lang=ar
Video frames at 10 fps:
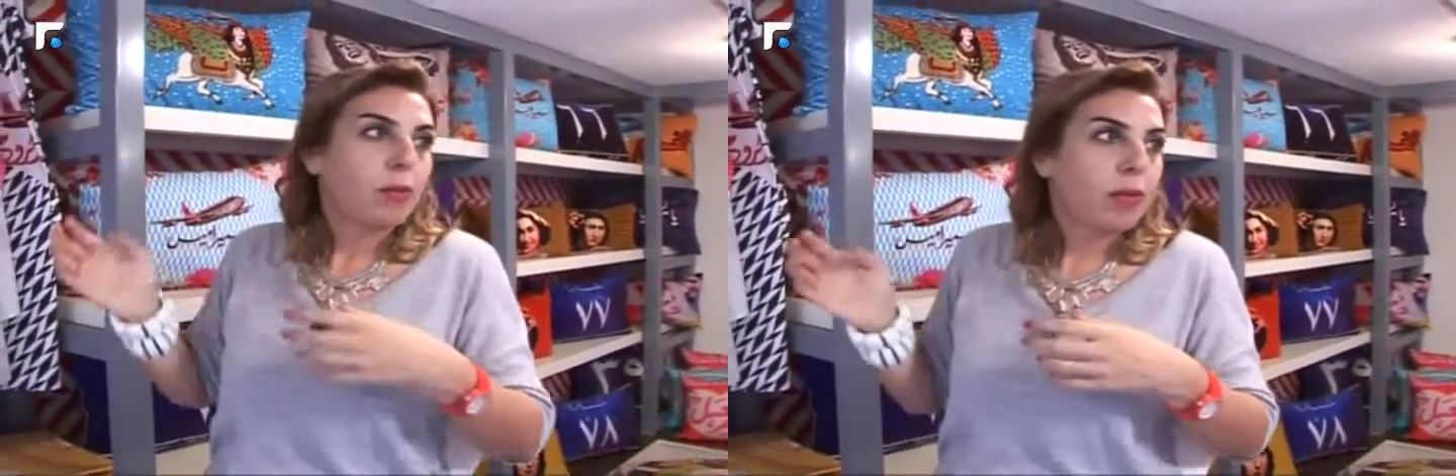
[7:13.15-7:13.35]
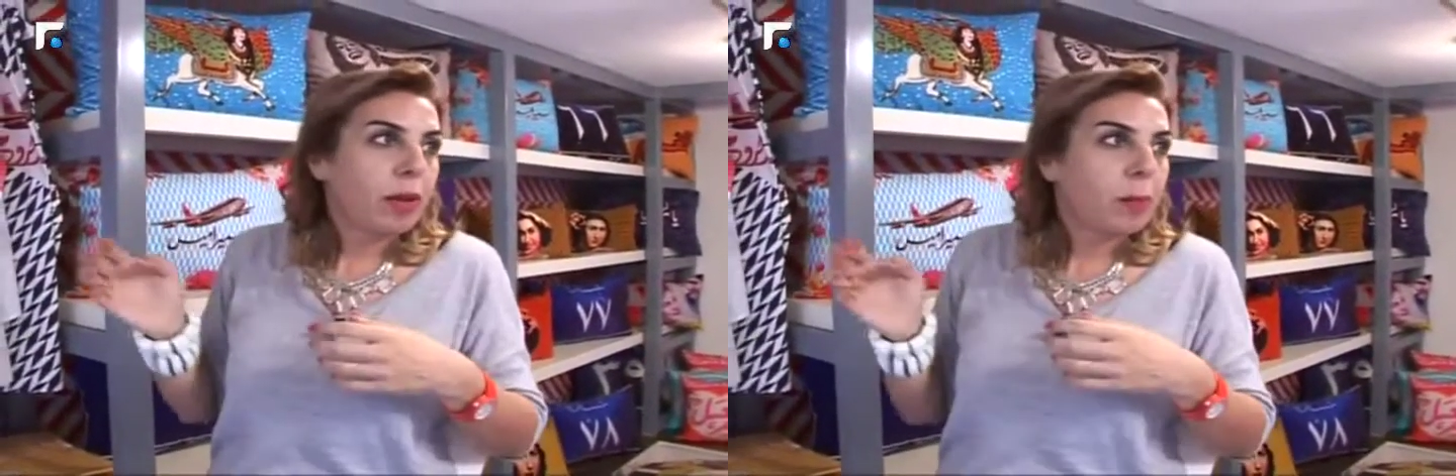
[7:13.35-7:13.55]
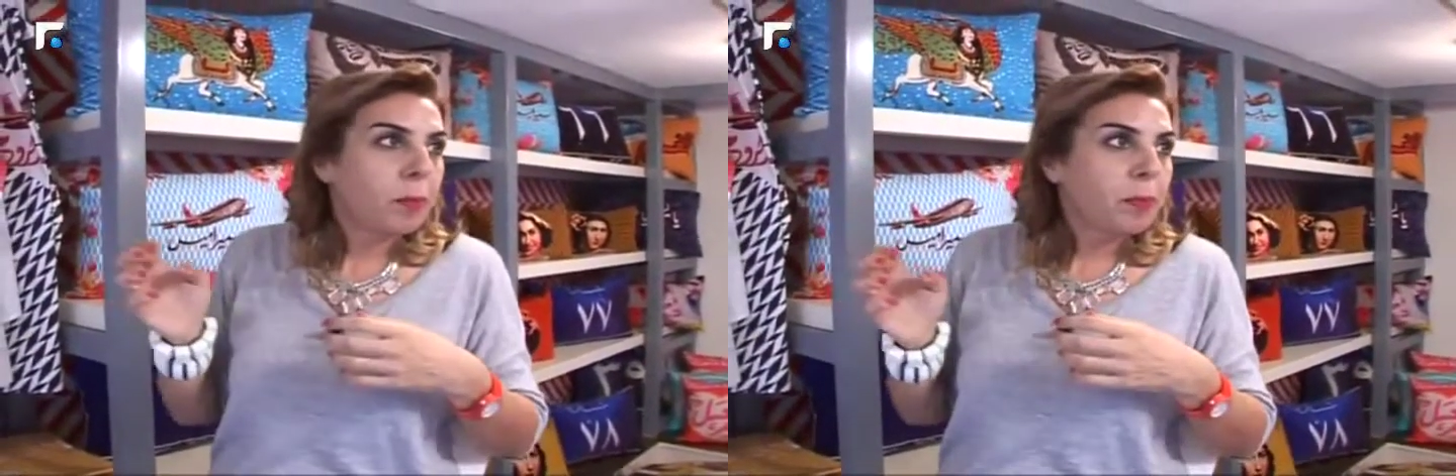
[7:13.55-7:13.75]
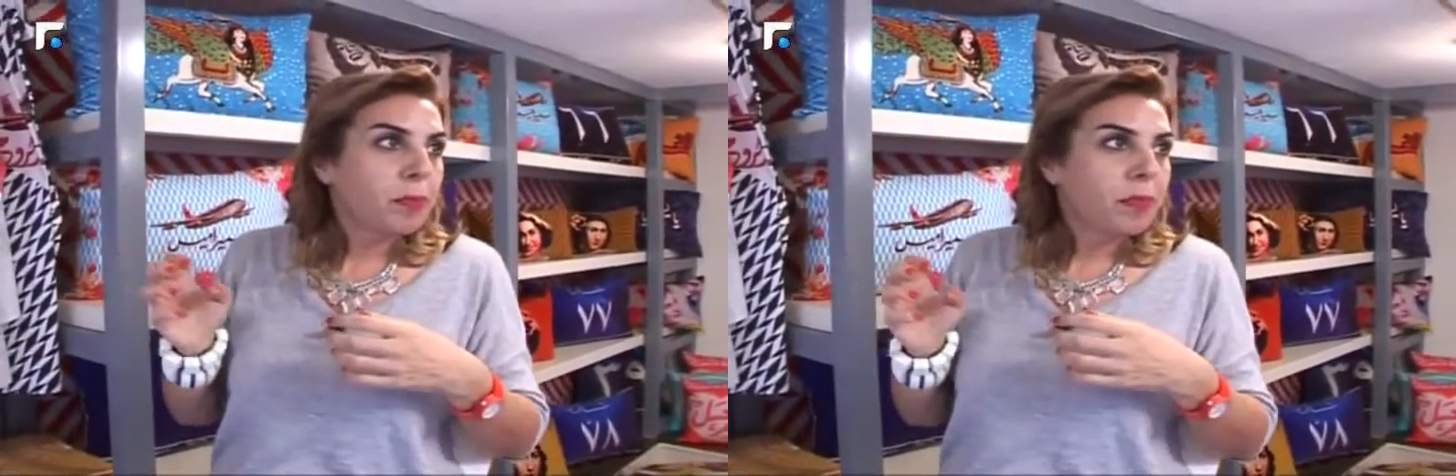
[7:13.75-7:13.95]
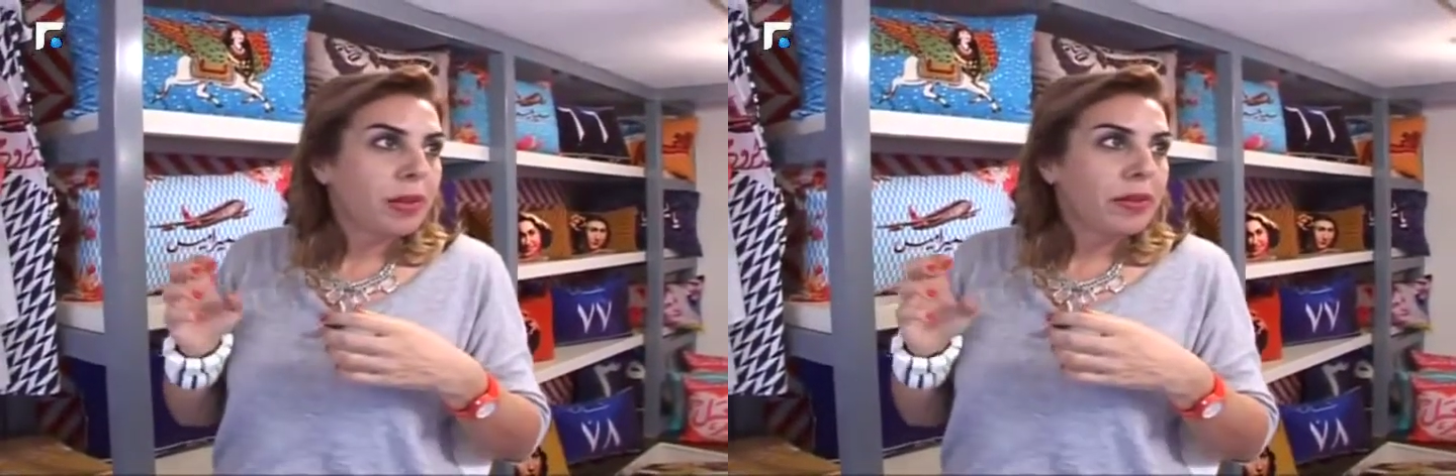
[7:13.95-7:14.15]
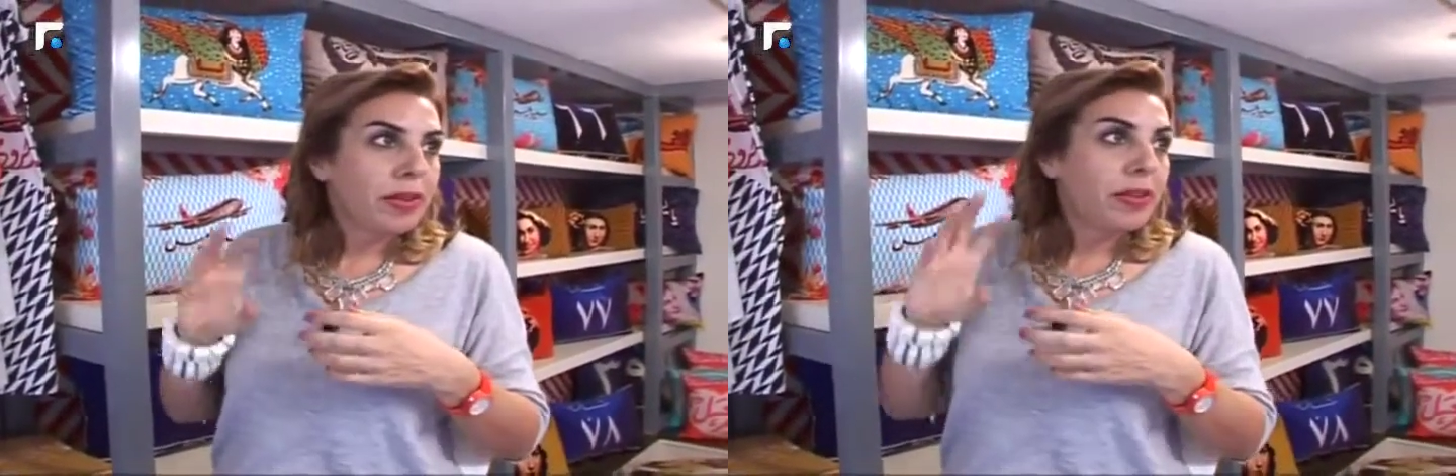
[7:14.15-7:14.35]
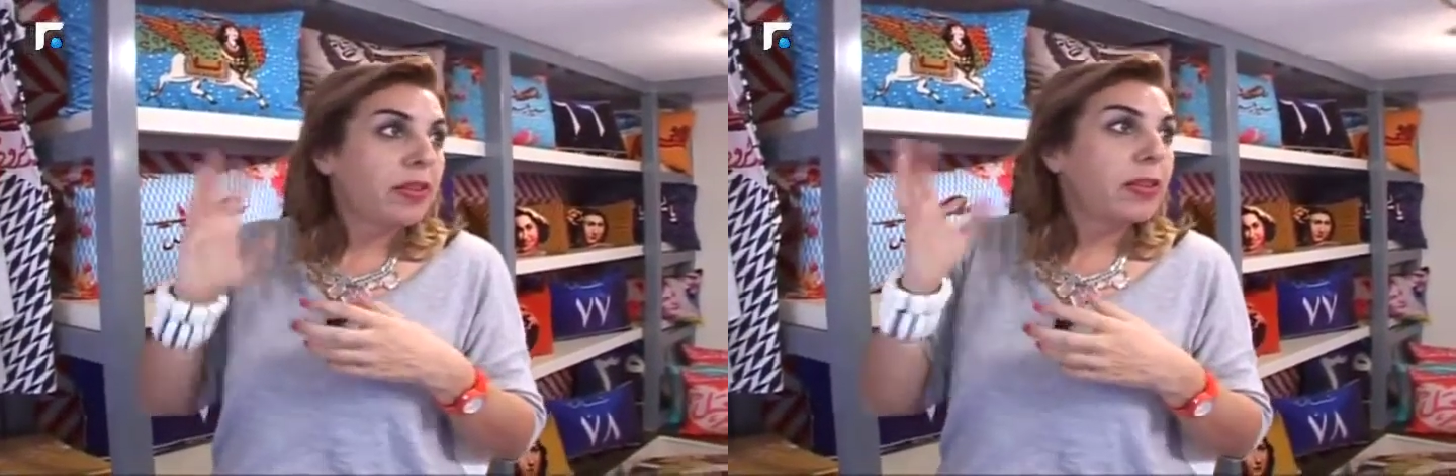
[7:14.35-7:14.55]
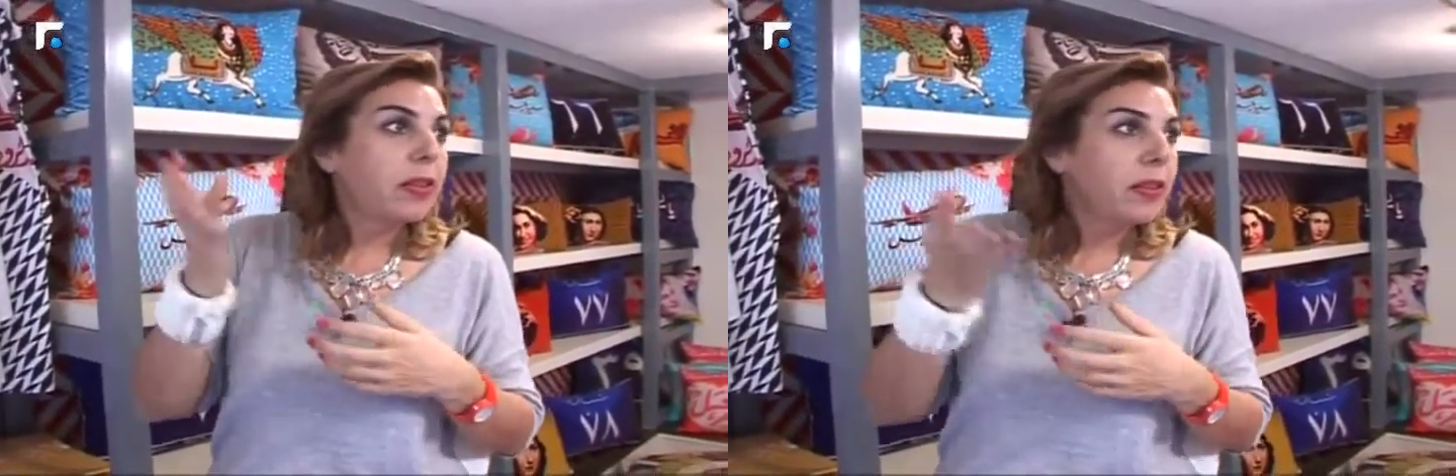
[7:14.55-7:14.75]
فيها
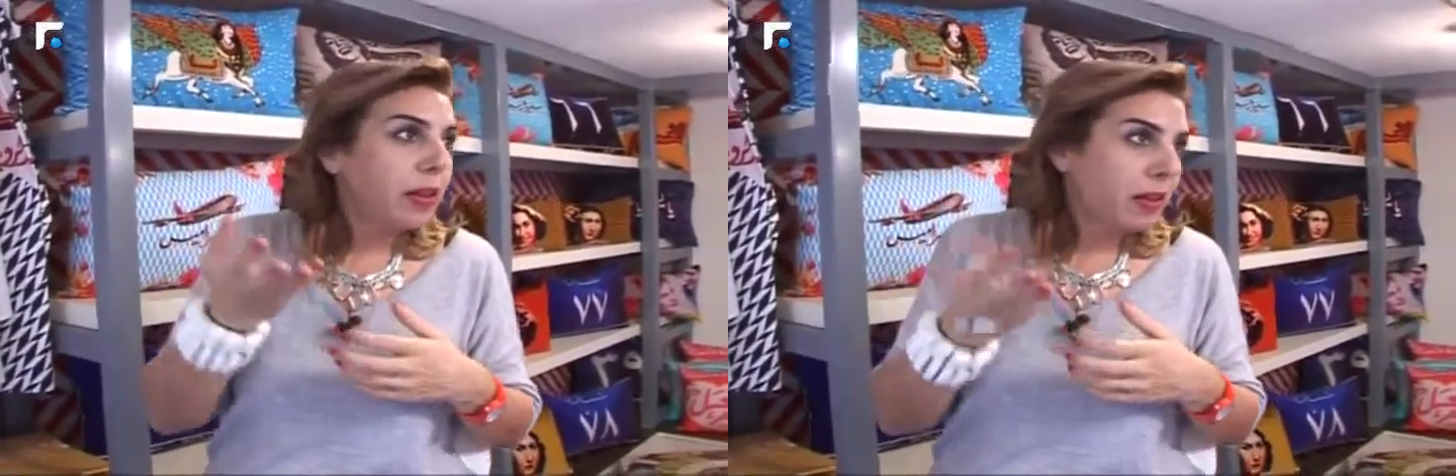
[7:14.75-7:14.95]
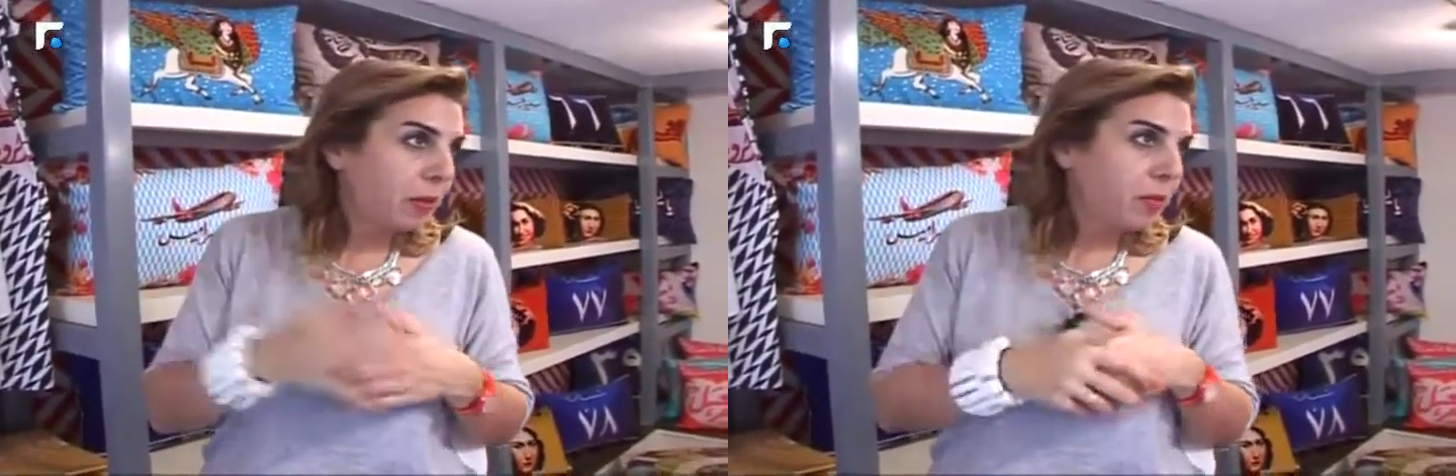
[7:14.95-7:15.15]
سياسه الديزاين